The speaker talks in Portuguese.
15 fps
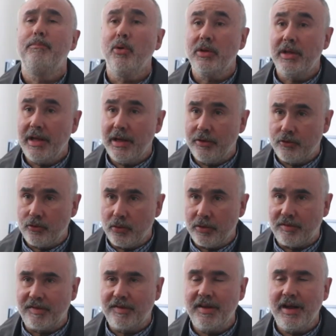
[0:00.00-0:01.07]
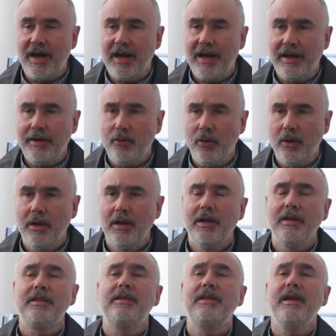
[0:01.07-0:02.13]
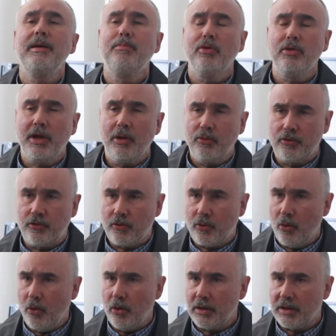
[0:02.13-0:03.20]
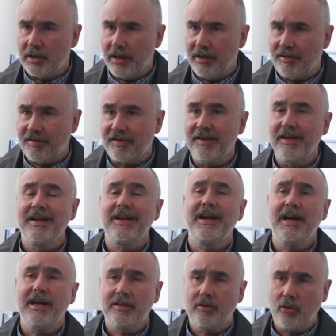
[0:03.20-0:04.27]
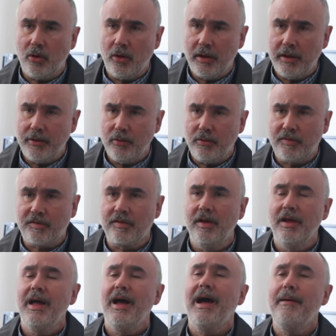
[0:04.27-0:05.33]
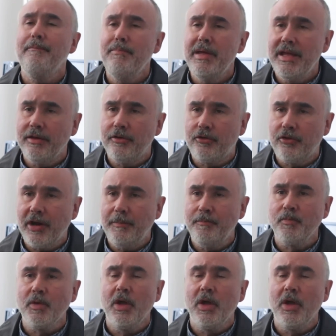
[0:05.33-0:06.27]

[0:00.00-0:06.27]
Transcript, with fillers: Poder judiciário, tribunal de contas, cartórios, a mídia,